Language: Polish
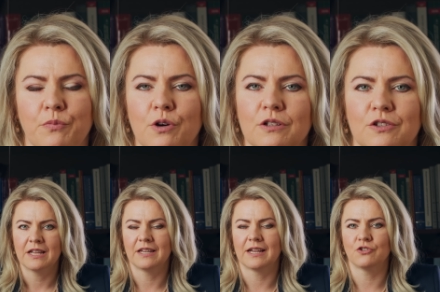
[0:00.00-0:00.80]
Płodo,
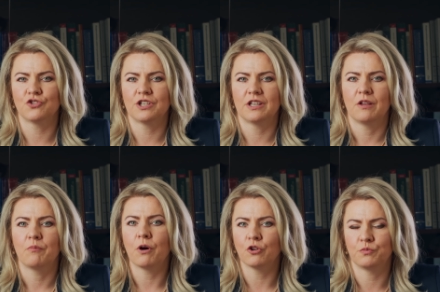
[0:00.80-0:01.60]
nie każdy
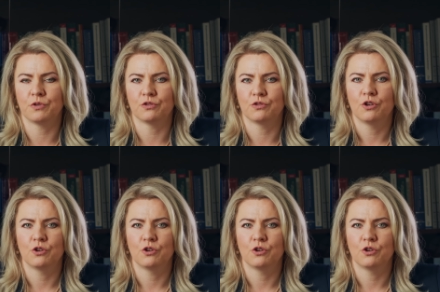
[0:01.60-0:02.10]
podmiot,